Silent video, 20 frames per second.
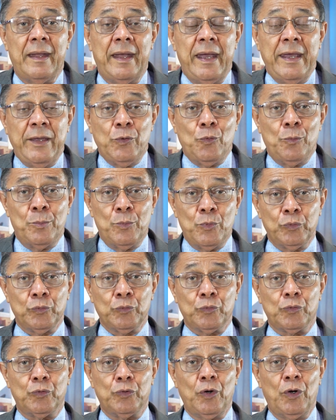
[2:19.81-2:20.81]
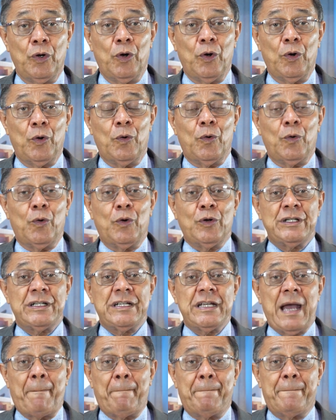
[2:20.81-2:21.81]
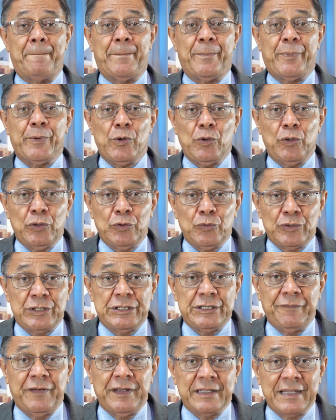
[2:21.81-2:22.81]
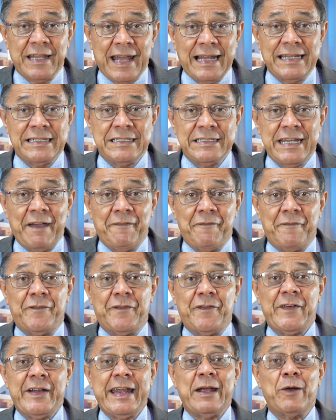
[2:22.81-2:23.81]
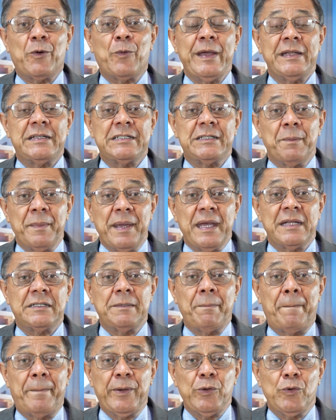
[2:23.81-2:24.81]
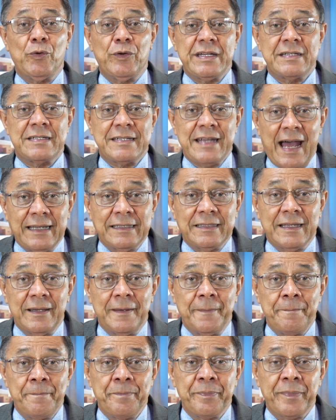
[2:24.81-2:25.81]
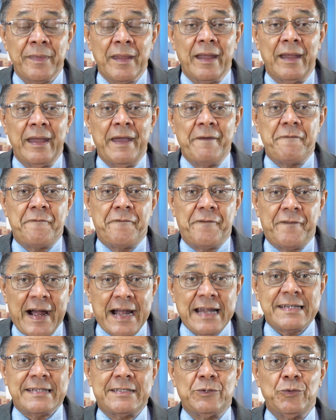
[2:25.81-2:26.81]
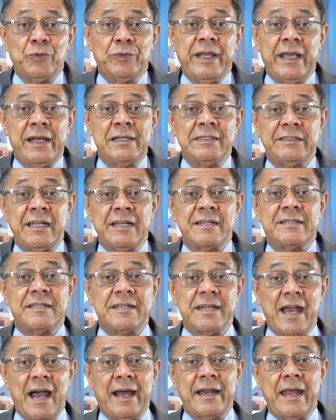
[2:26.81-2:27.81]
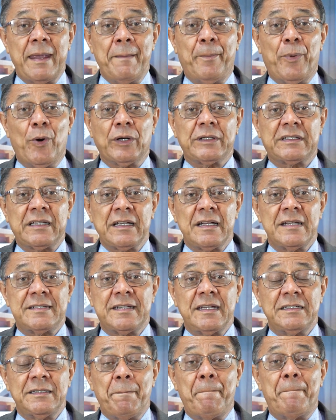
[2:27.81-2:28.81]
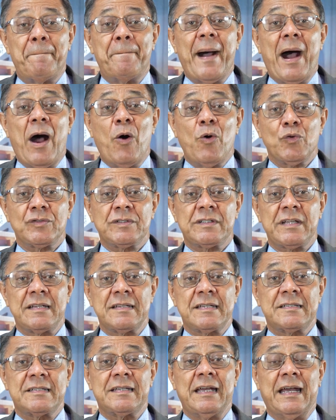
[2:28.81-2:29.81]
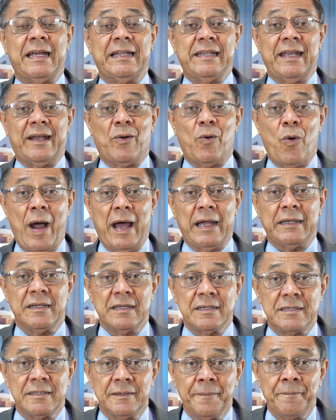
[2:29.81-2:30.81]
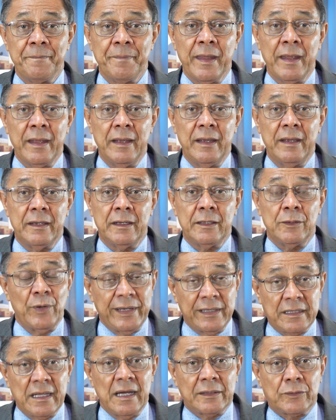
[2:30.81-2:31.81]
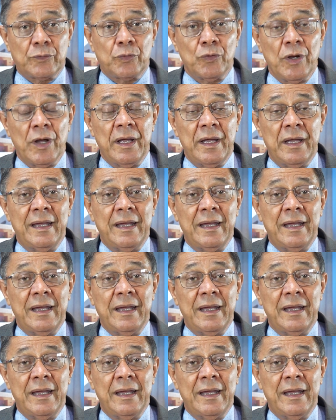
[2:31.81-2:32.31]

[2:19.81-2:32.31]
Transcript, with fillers: Em um mundo onde a produtividade é frequentemente priorizada, é fácil negligenciar a importância de pausas adequadas. No entanto,